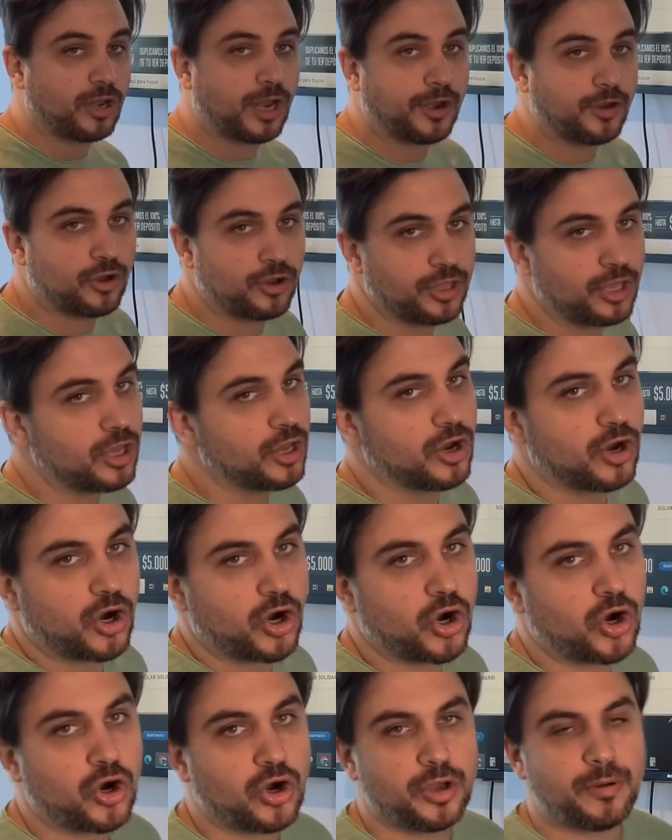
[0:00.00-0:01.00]
dólar hoy,
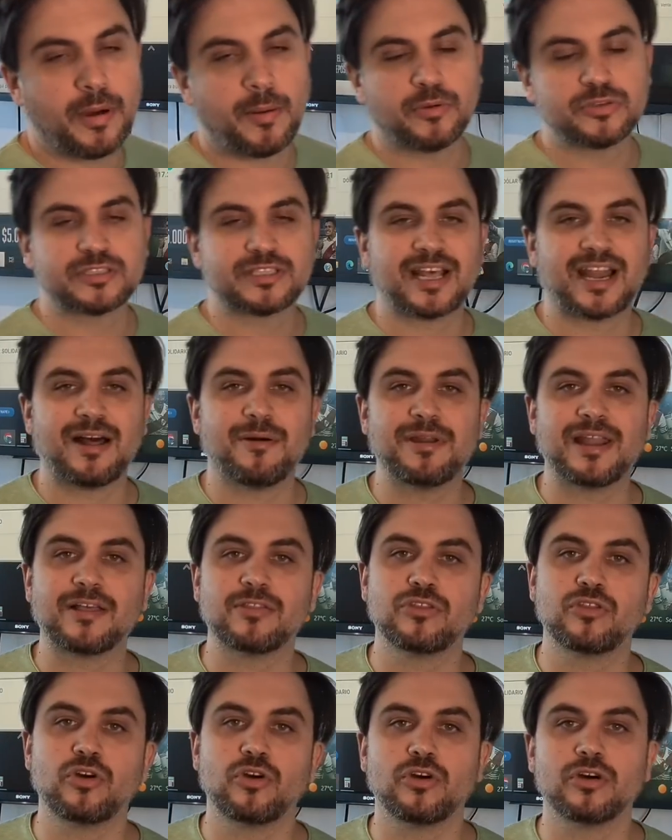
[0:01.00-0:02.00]
hoy vamos a estar
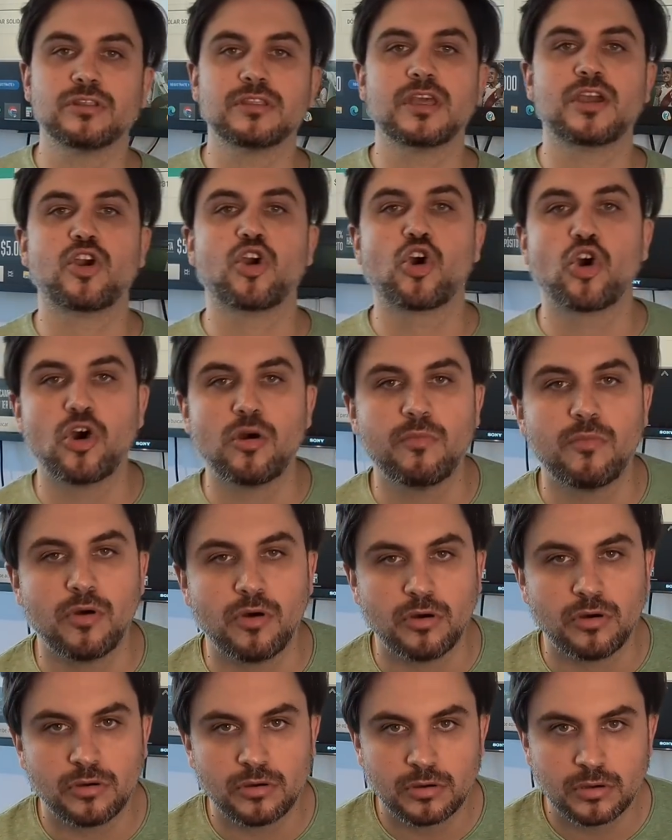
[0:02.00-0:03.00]
hablando de
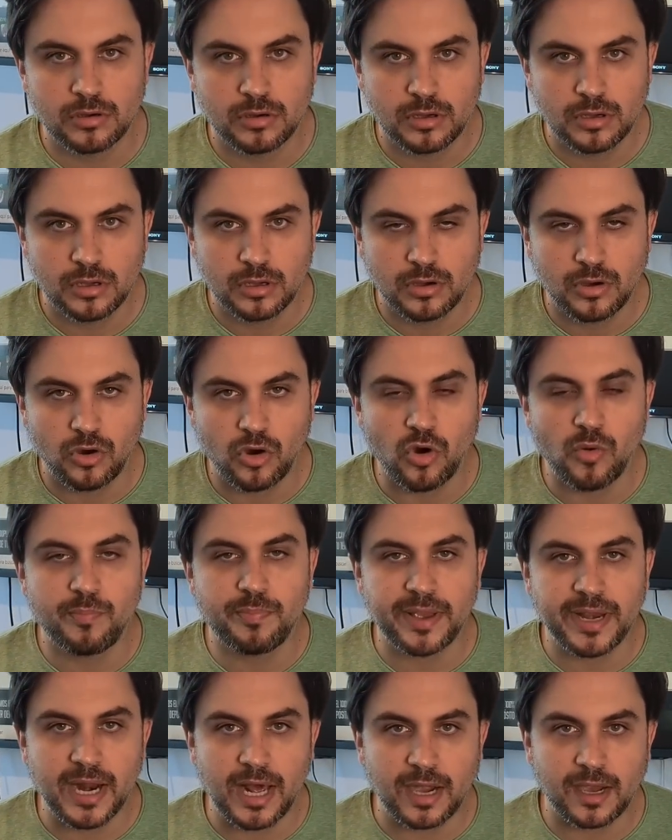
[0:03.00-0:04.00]
cómo
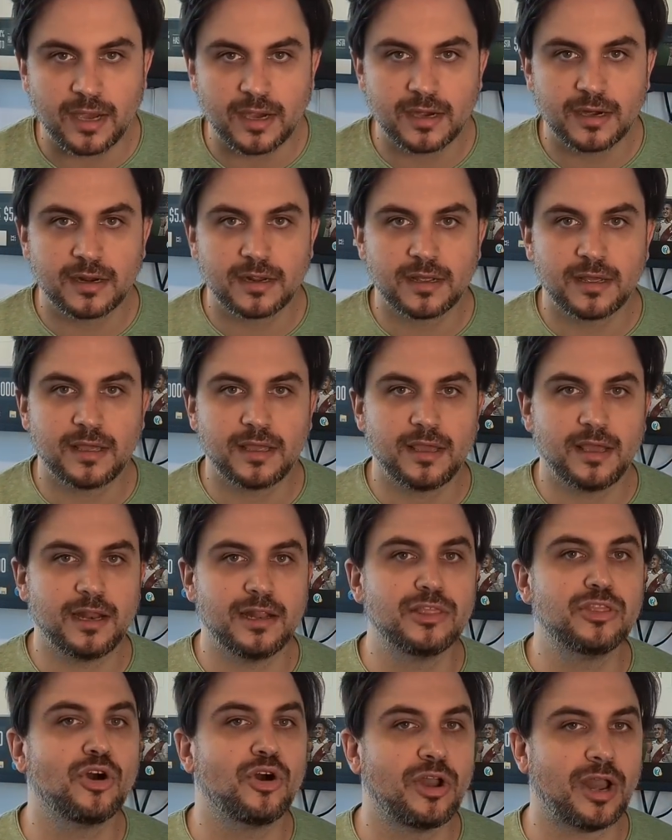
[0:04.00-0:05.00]
operar
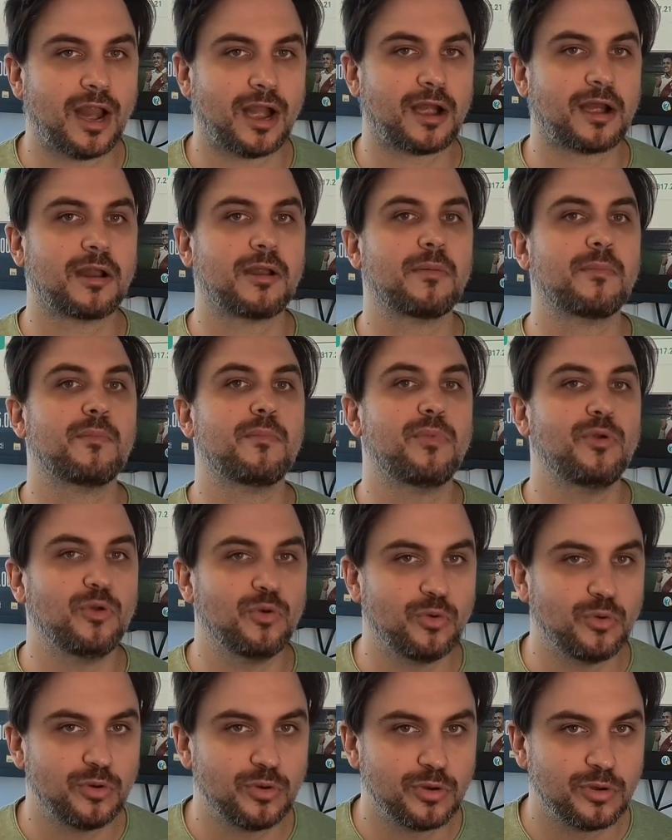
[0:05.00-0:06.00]
el dólar
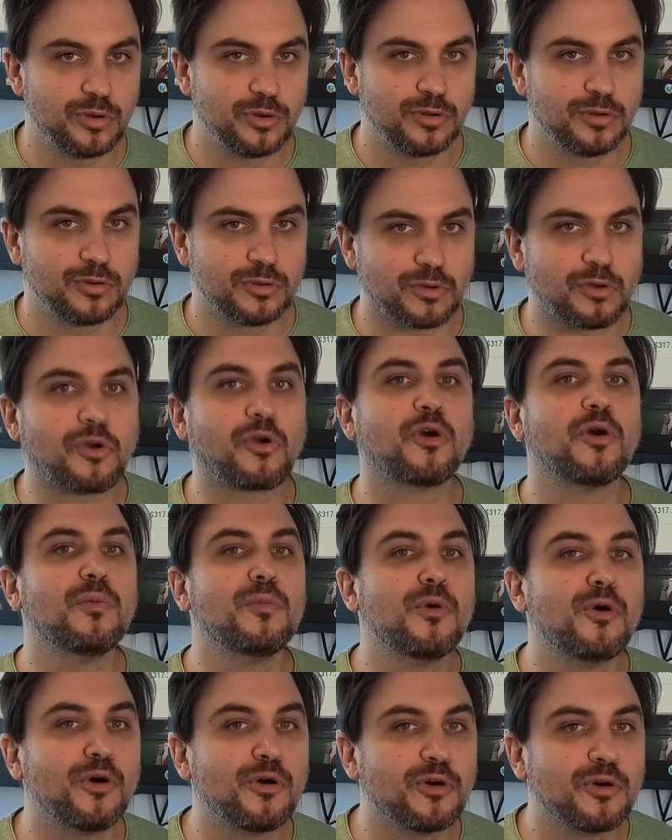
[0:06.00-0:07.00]
blue,
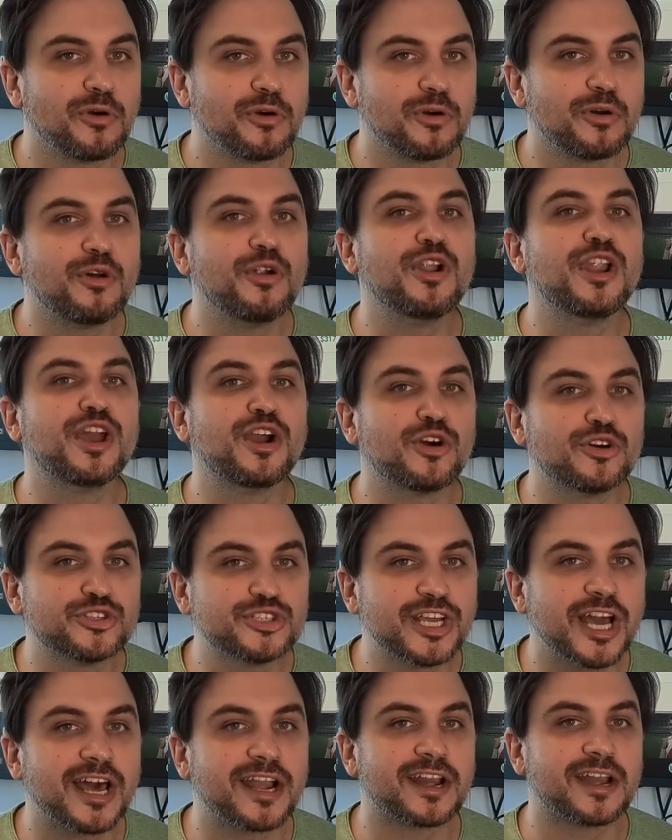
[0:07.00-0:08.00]
cómo
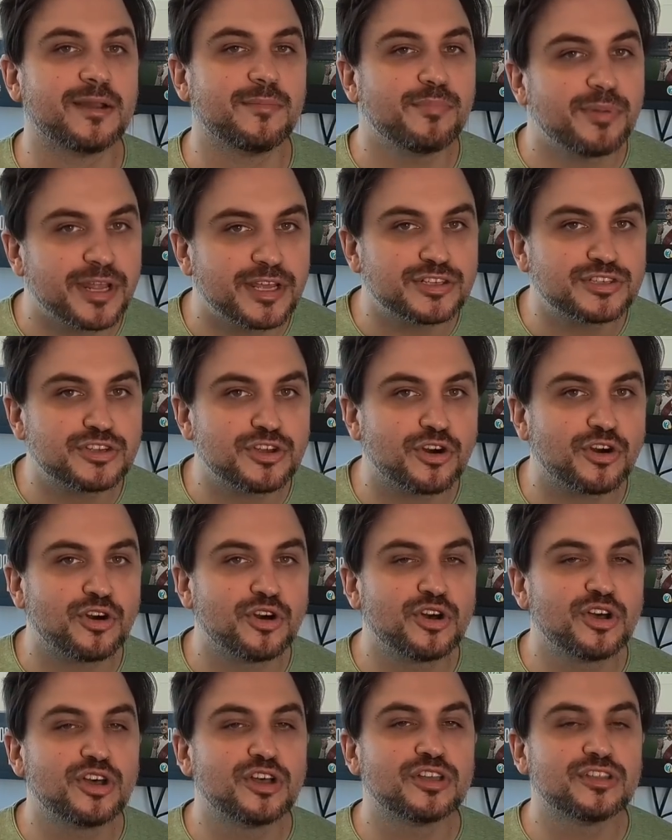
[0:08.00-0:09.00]
negociar el
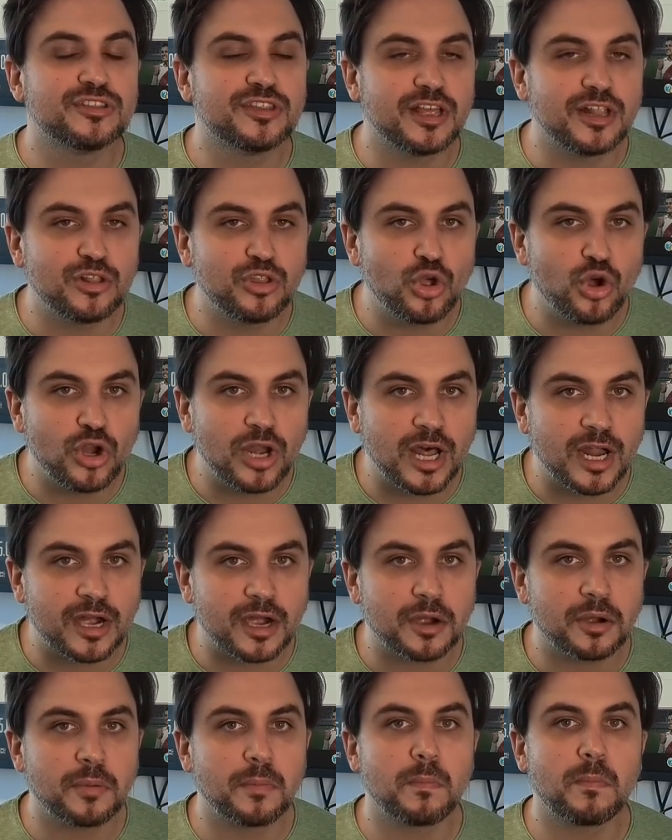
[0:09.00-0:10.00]
precio del
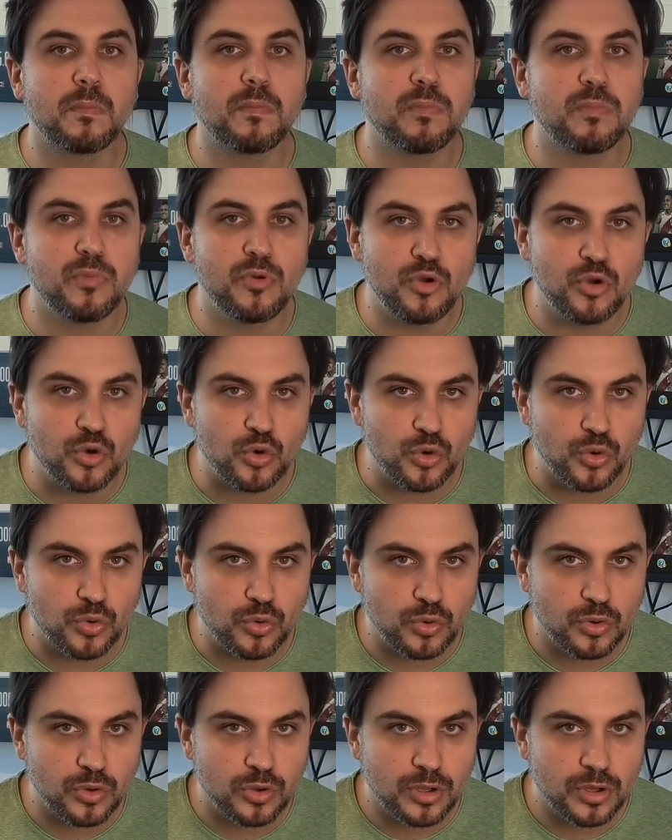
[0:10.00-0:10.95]
dólar blue.